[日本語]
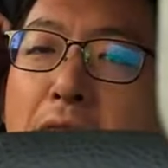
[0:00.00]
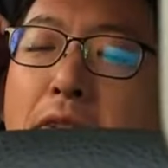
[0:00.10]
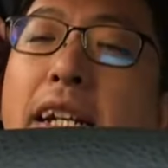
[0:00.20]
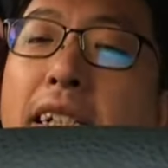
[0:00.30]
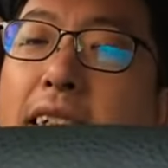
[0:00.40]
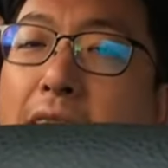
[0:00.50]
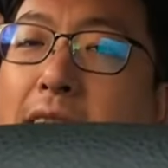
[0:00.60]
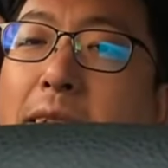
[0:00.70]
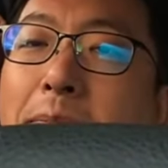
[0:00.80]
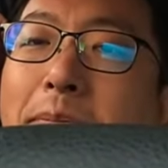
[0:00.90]
ひゃくえんらしいで
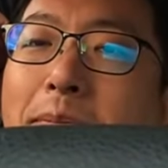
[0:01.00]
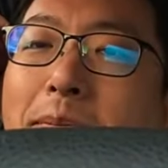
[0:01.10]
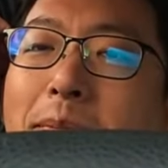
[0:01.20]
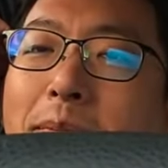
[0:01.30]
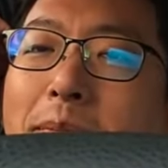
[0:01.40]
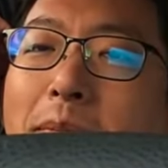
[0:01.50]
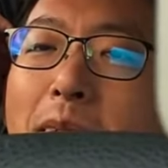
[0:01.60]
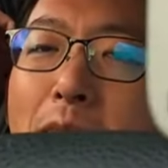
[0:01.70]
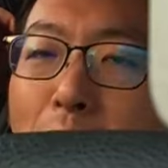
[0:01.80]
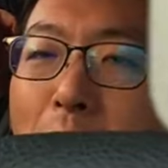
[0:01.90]
す。
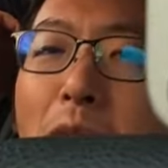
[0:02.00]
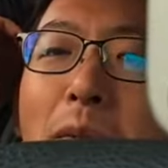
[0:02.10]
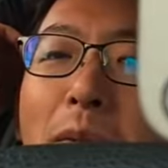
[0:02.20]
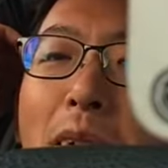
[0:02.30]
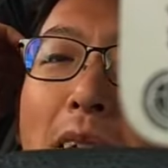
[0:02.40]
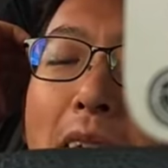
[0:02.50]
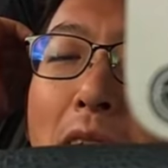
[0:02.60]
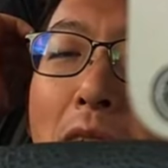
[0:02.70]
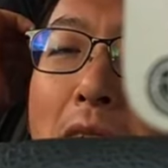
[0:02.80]
そう。なん